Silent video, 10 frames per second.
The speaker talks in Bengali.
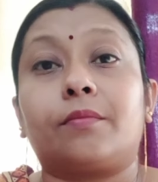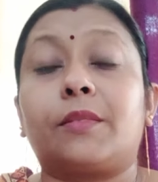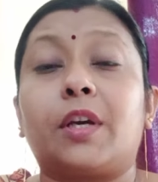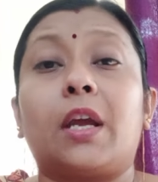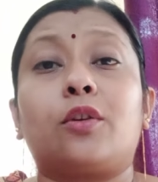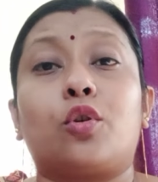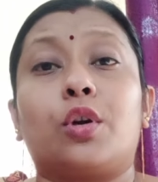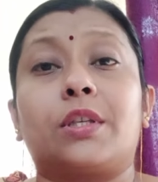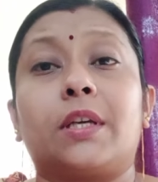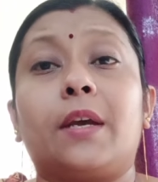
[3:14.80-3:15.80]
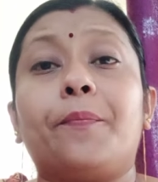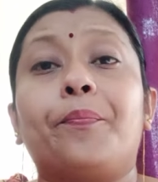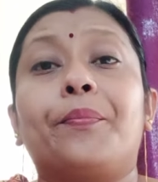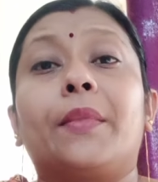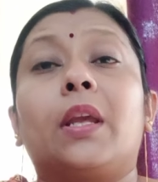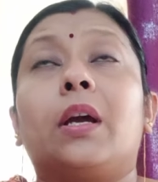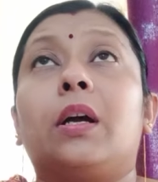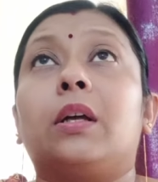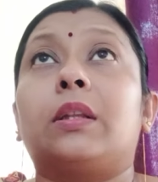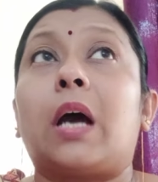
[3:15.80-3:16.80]
ক্রিয়েট করেছে
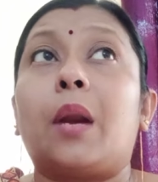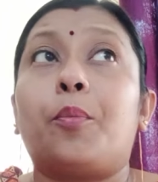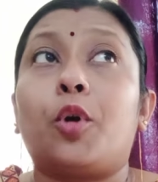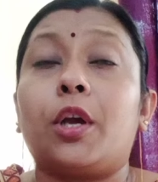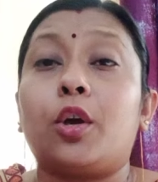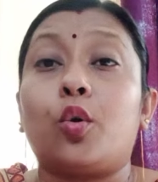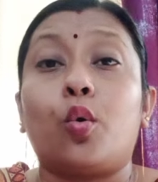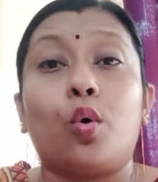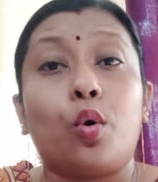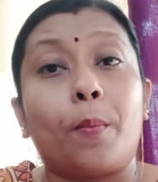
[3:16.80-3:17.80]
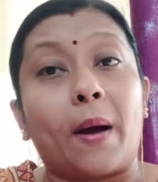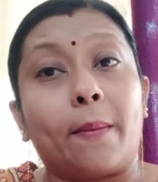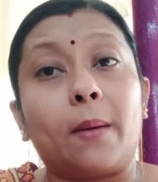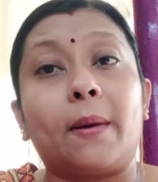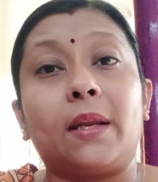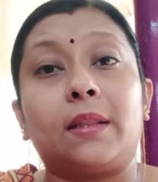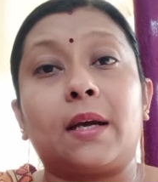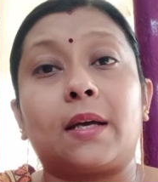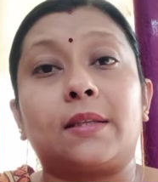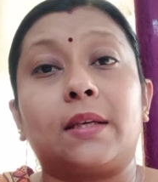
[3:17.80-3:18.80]
তারপরে ও বাবার বাড়িতে
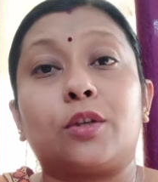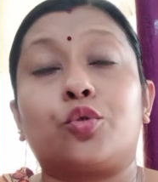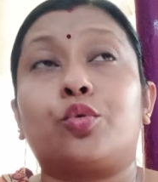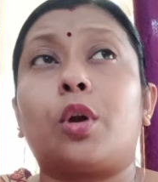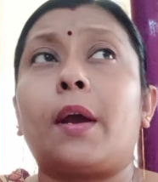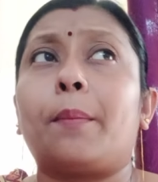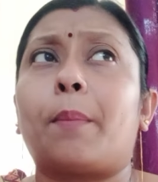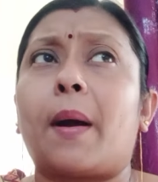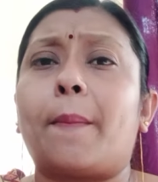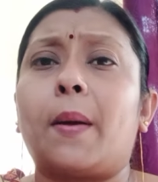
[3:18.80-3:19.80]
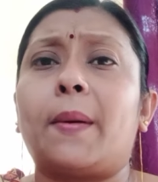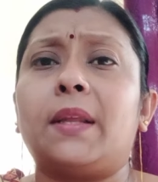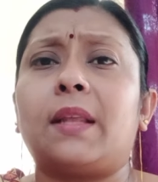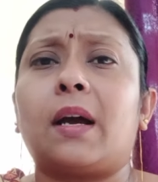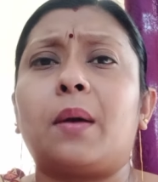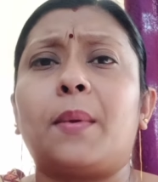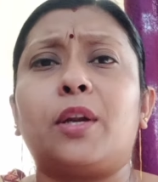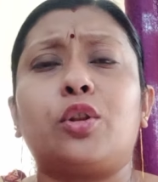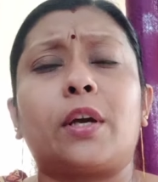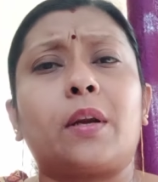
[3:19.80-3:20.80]
আছে সুতরাং বাবার বাড়ি থাকা
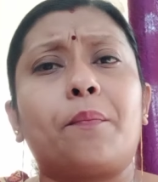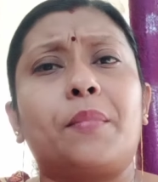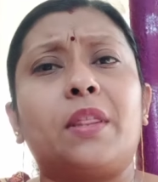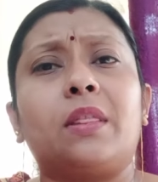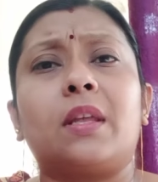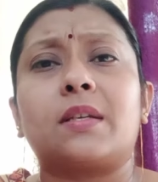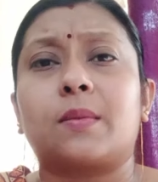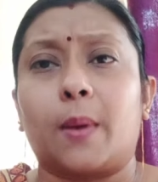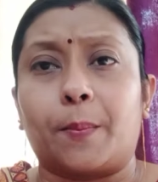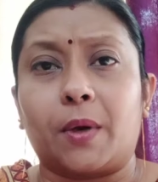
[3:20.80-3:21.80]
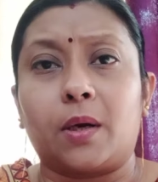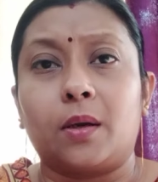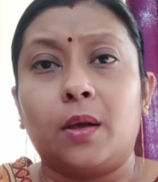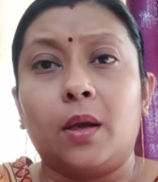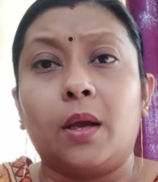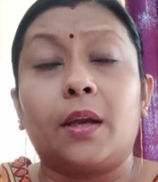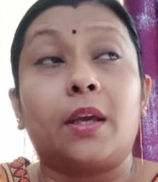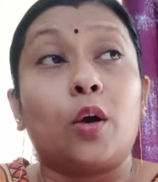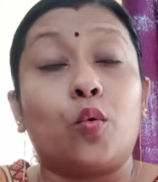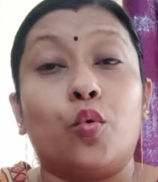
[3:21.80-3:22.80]
মানে তো একটা বিন্দাস ব্যাপার
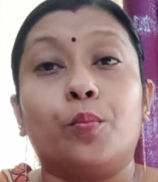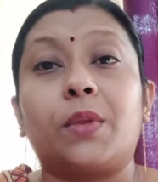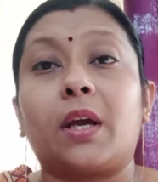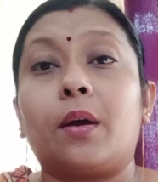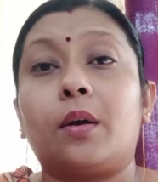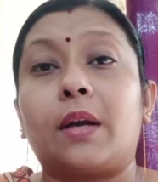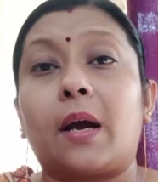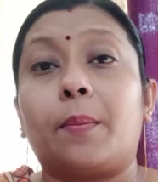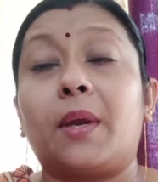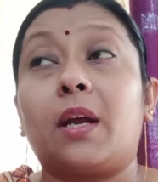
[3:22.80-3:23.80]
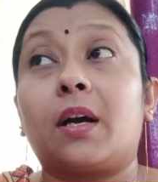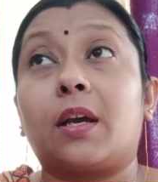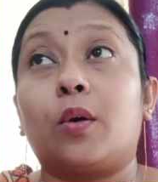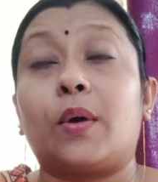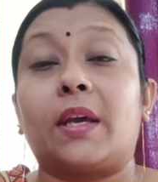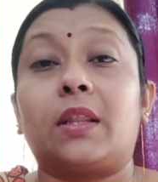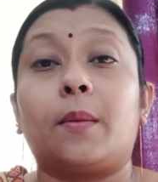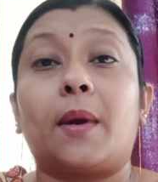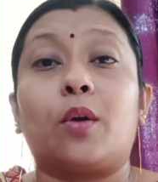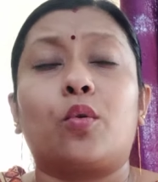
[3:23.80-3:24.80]
কেউ ঘুম থেকে ডাকবে না কেউ খেতে
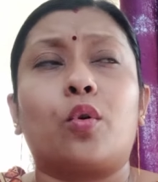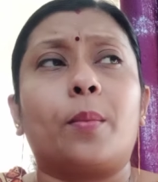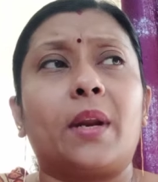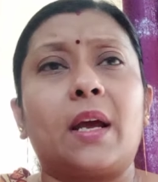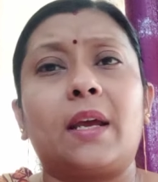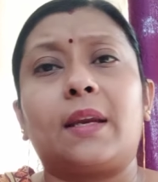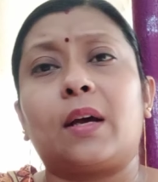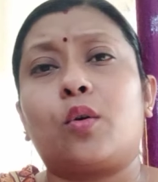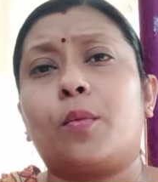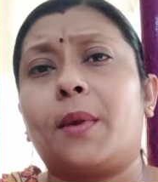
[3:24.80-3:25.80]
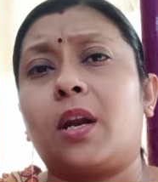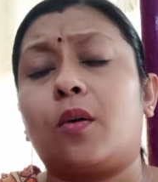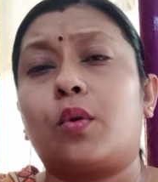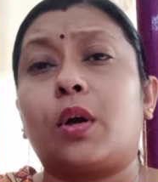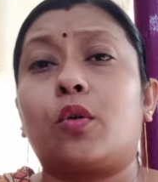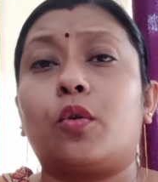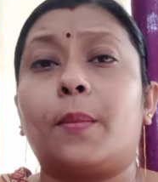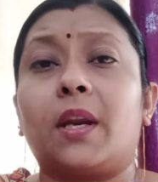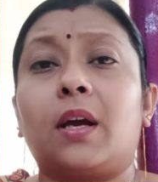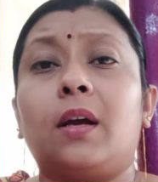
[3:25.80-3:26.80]
বারণ করবে না এটা করবে না ওটা
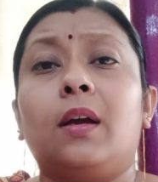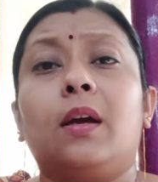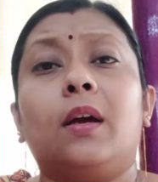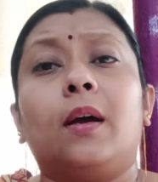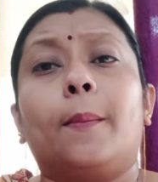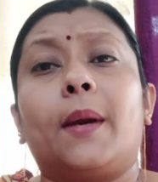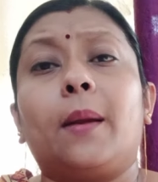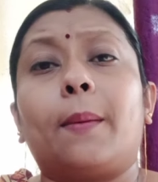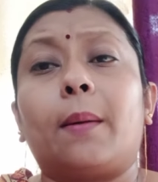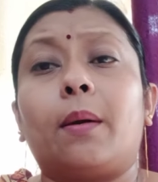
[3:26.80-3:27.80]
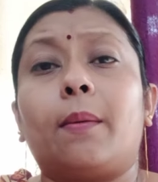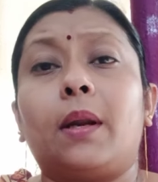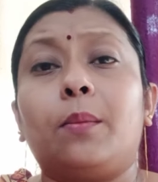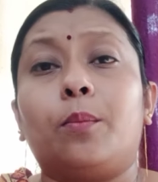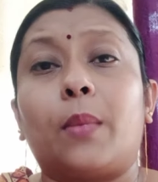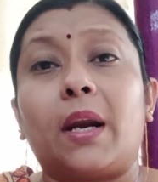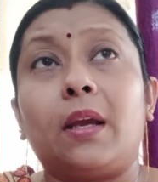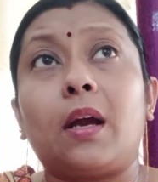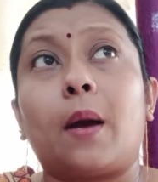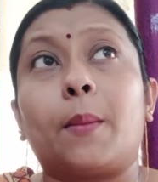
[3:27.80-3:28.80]
করবে না মানে বাবার বাড়ি মানে
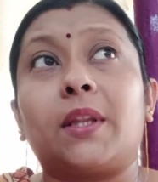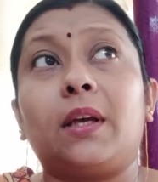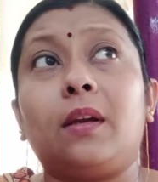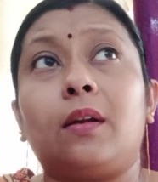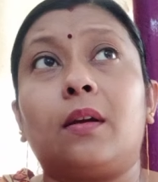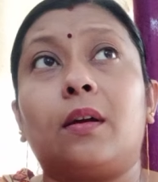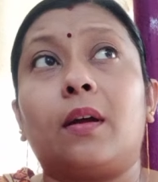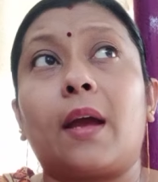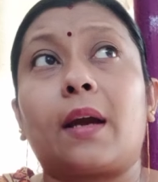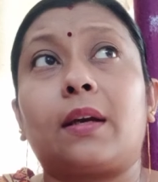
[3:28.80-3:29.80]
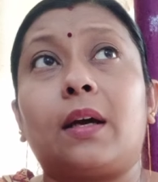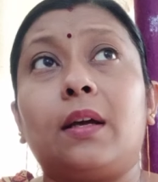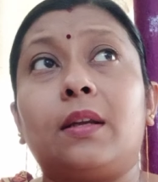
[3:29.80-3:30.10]
আমাদের একটা